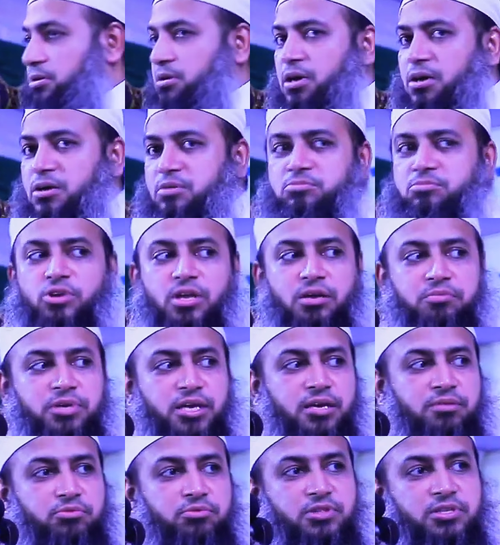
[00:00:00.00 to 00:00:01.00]
এখন বুড়া
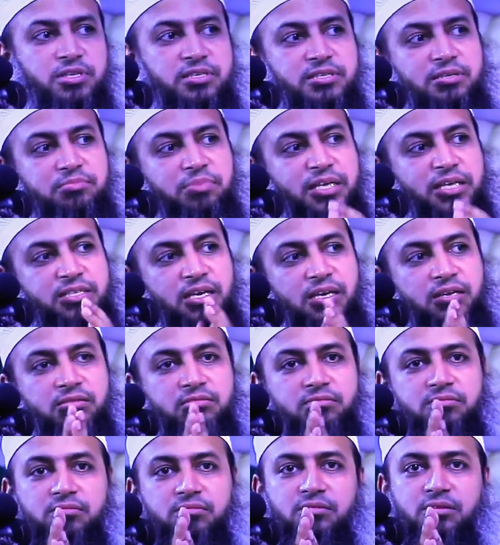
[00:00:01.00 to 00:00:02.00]
মিয়া বলতেছে বাজান
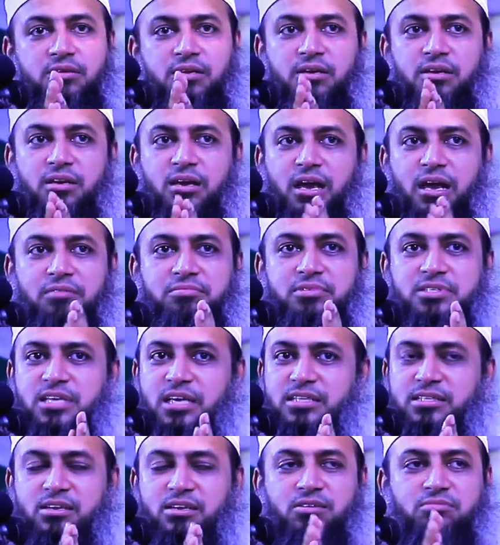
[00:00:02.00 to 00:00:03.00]
আমি
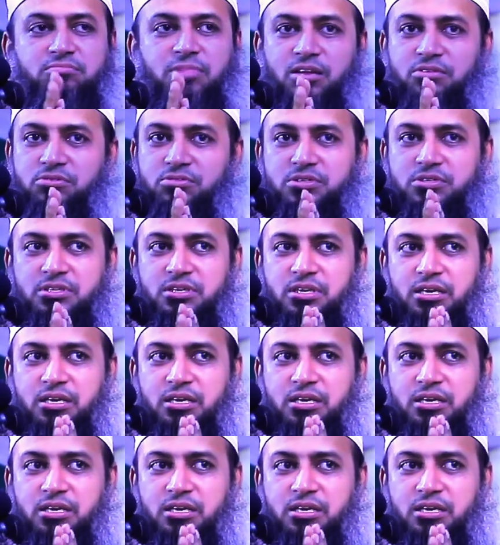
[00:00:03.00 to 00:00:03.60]
সাধারণ মানুষ